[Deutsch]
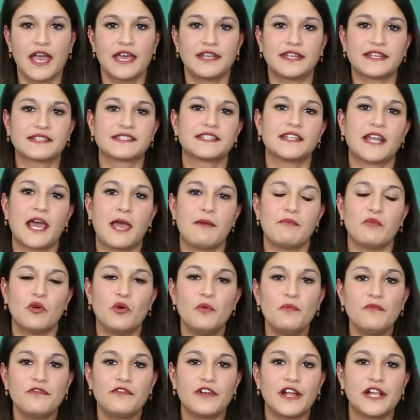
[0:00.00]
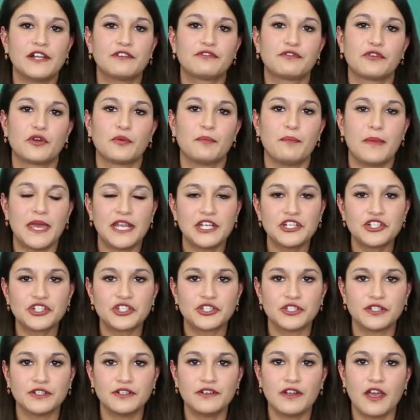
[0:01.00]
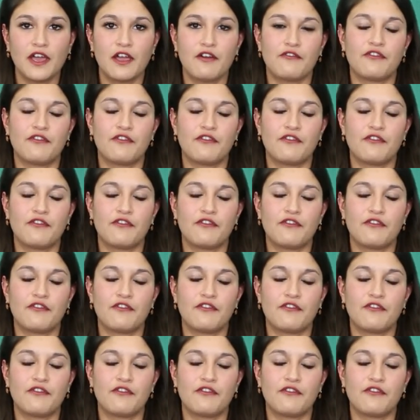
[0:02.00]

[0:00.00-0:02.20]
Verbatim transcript: dass in einem Umfeld von Menschen